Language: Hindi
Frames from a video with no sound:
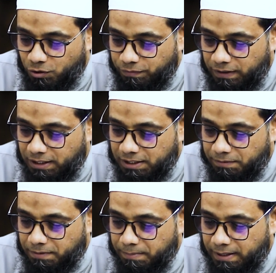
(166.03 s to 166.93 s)
तौफीक
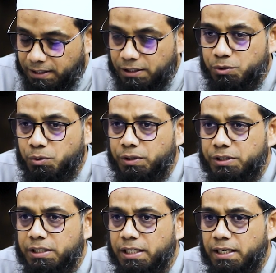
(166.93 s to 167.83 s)
अता फरमाए कि जो
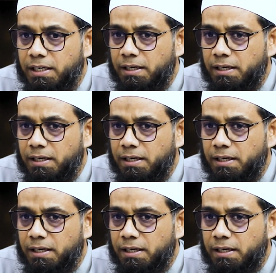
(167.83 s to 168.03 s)
इसके